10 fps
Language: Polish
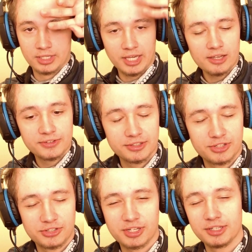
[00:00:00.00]
Hej,
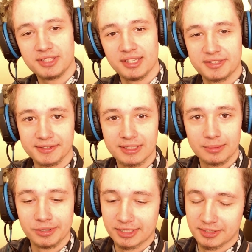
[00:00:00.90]
witajcie czaczki, z tej strony
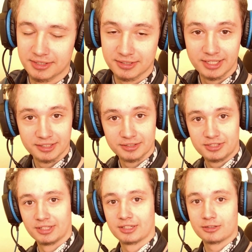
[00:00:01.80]
Gaborek, to jest kolejny
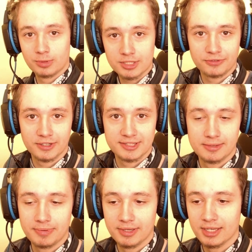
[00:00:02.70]
odcinek quizów
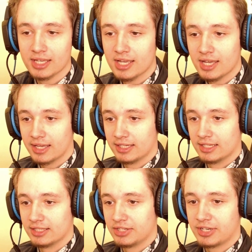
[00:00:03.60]
SCP
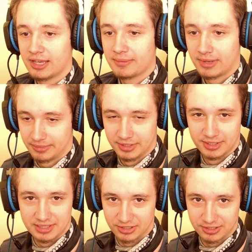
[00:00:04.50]
i dzisiaj
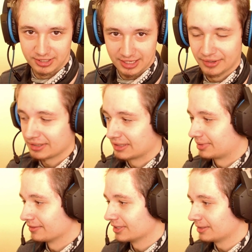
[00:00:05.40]
mamy coś ciekawego
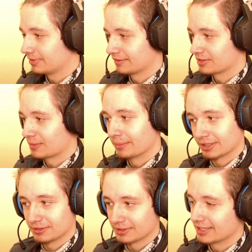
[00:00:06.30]
naprawdę, ponieważ
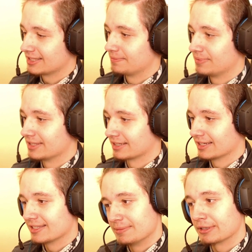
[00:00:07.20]
mamy które SCP z
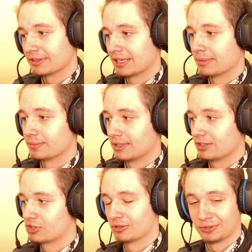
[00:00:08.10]
gry SCP Containment
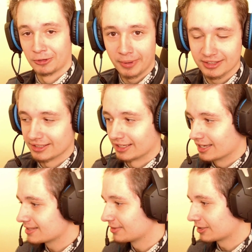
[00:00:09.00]
Breach cię dopadnie.
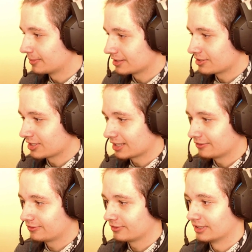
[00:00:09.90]
Ja jestem tego bardzo
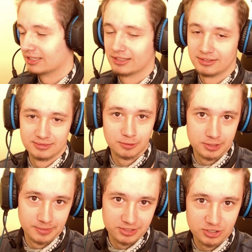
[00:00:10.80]
ciekaw, e,
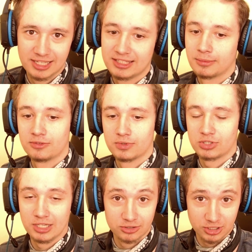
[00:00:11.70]
quiz ma 3 lata, możliwe,
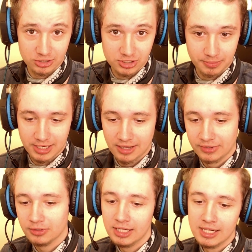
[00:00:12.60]
że kiedyś też się
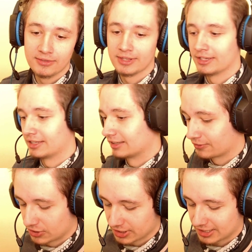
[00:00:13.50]
pojawił. Dla
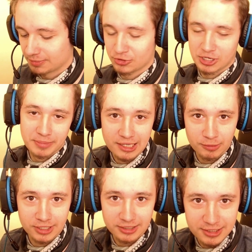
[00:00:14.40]
tych wszystkich
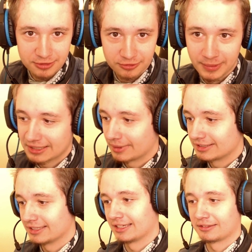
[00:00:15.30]
przebiegłych lisów
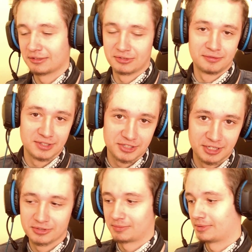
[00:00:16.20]
matematyki, którzy
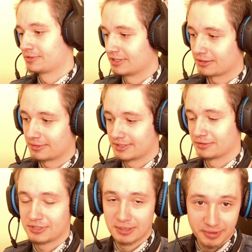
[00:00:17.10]
uważają, że poprzednie
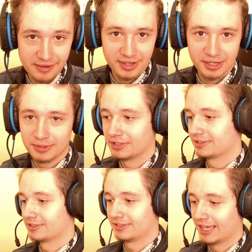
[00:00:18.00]
quizy już się pojawiały,
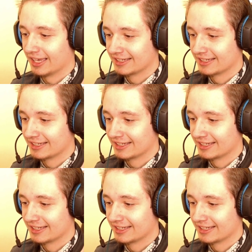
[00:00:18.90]
no to tak,